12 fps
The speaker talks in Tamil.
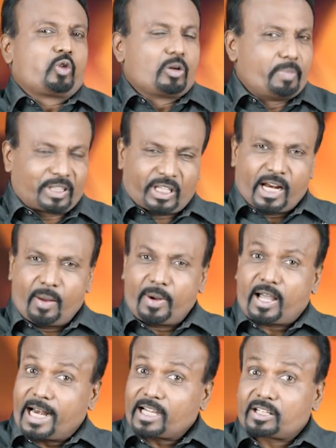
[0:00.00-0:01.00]
குடும்பத்தில்
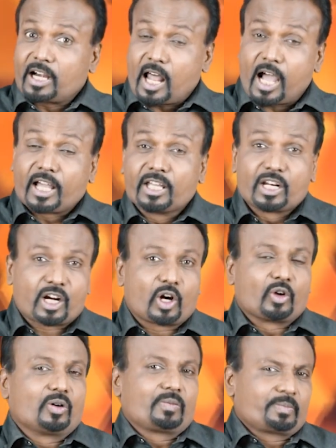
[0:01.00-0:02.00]
நம்ம கனெக்டடாக
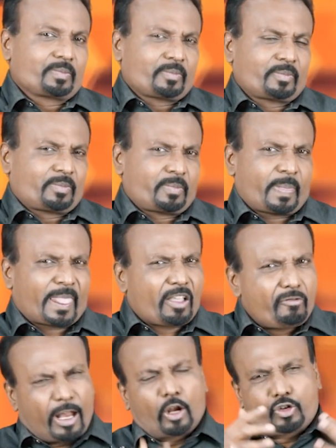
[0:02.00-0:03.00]
இருக்கணும்
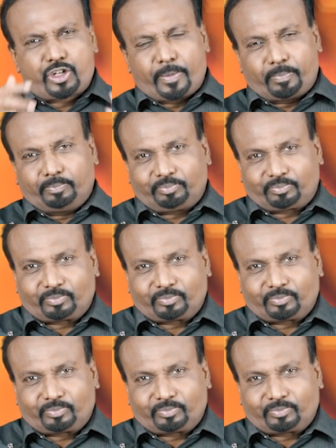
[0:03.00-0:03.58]
ஃபெல்லோஷிப்